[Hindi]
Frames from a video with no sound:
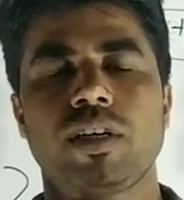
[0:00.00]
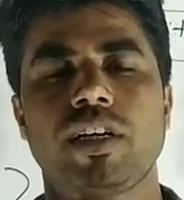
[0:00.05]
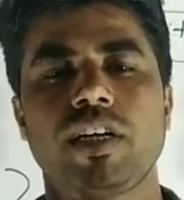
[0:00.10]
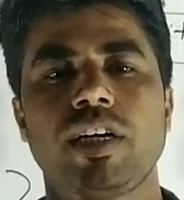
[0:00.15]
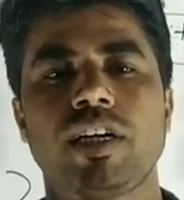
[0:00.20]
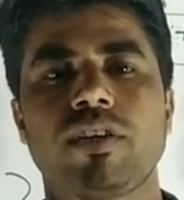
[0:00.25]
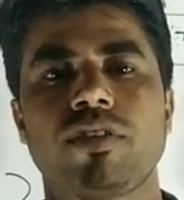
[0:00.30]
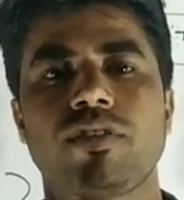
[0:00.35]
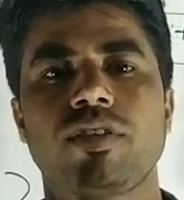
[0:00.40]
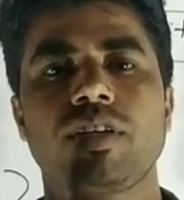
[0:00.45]

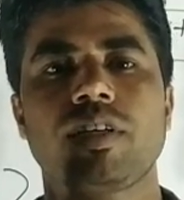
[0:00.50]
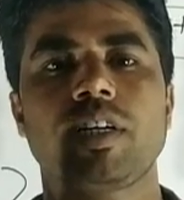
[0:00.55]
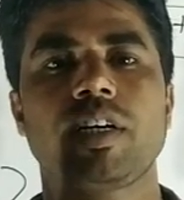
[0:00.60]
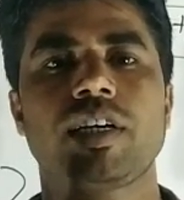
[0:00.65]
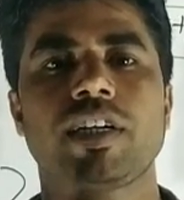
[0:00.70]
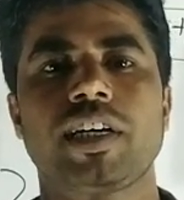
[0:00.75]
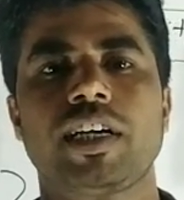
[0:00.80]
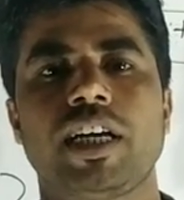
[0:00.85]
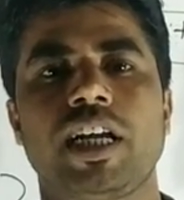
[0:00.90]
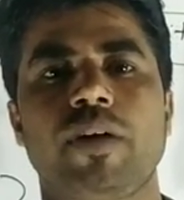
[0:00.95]
टेट सी
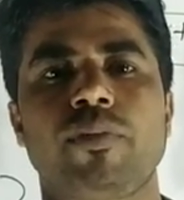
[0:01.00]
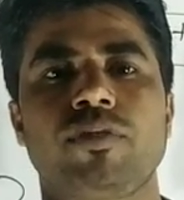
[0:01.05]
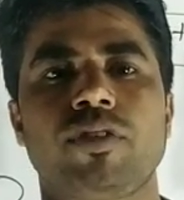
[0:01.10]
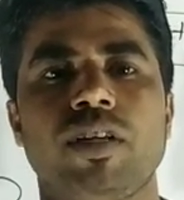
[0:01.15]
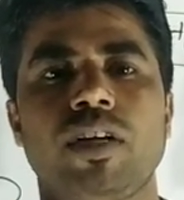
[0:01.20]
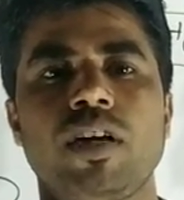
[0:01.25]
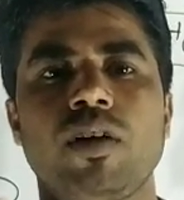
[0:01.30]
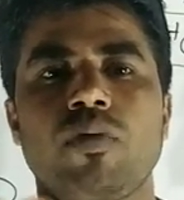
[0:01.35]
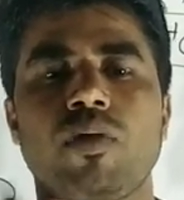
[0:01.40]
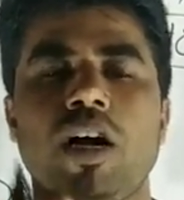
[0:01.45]
टेट के नाम
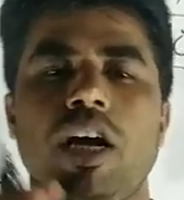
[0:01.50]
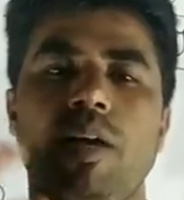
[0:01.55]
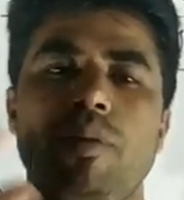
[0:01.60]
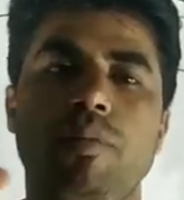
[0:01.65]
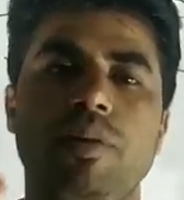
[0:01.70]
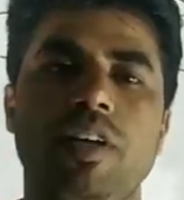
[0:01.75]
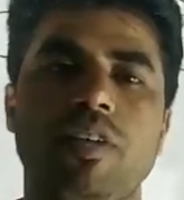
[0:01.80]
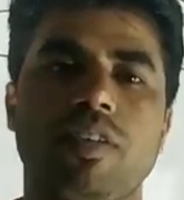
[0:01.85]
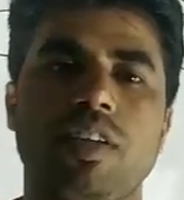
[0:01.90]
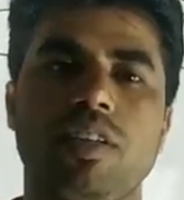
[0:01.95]
से वहाँ
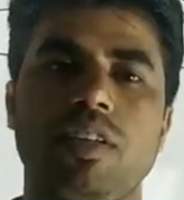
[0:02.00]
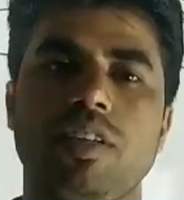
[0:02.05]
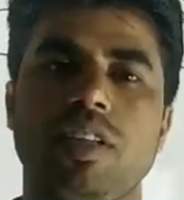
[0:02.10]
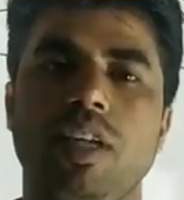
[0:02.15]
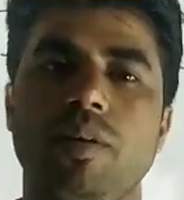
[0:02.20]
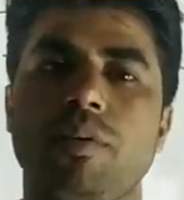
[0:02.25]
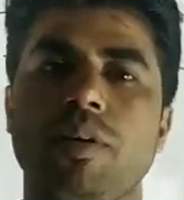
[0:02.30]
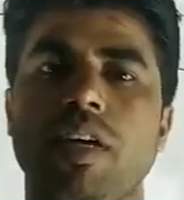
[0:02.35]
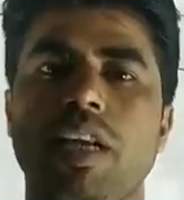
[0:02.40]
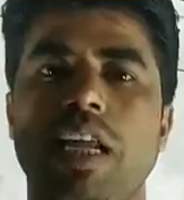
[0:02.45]
ई का
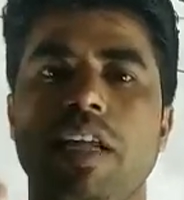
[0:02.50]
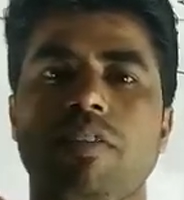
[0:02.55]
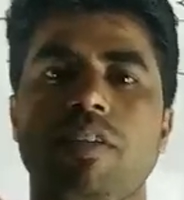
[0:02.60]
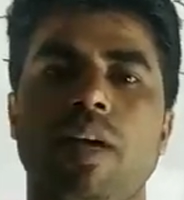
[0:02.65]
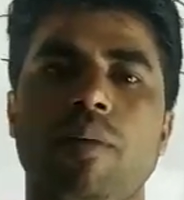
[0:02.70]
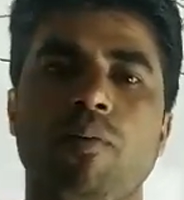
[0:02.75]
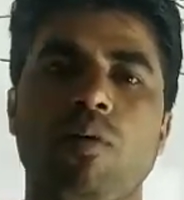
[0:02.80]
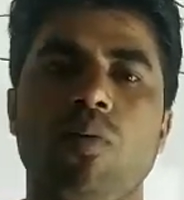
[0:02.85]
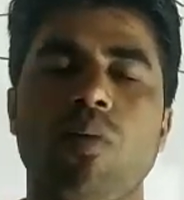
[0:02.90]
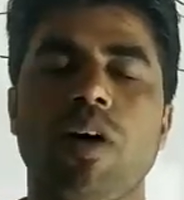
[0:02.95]
जितना भी क्लास
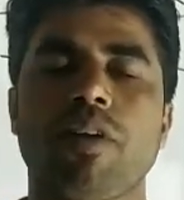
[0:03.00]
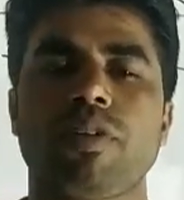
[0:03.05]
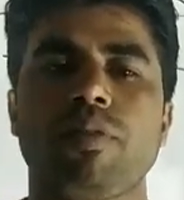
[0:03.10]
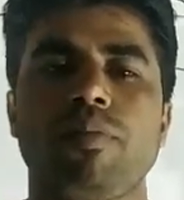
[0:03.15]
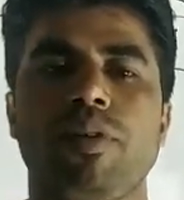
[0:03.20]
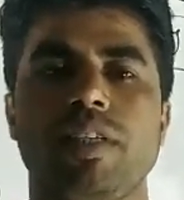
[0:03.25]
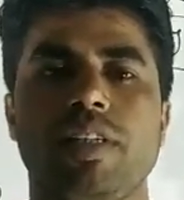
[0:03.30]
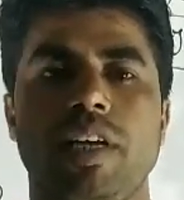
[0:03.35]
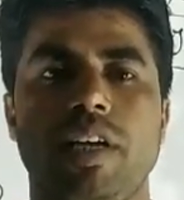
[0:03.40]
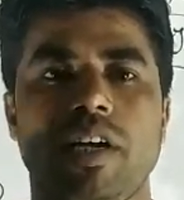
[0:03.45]
है आपको वहाँ से
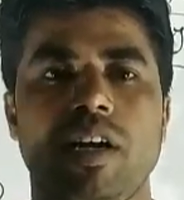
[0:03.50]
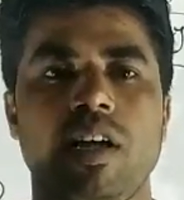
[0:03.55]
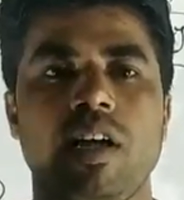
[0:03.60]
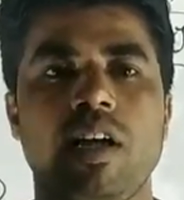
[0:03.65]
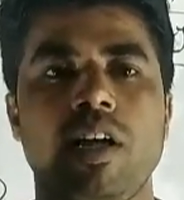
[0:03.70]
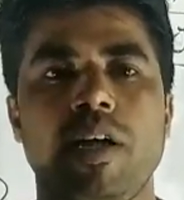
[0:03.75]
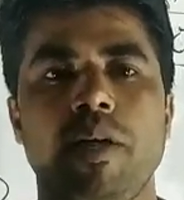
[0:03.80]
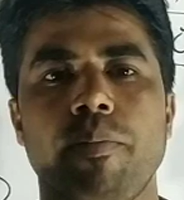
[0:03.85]
मिल जाएगा